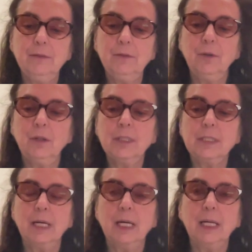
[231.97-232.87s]

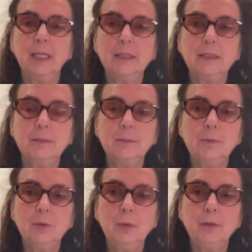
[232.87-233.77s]
Vortrag
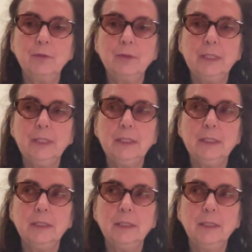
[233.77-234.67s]
ähm, über
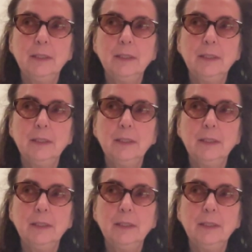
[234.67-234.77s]
Frieden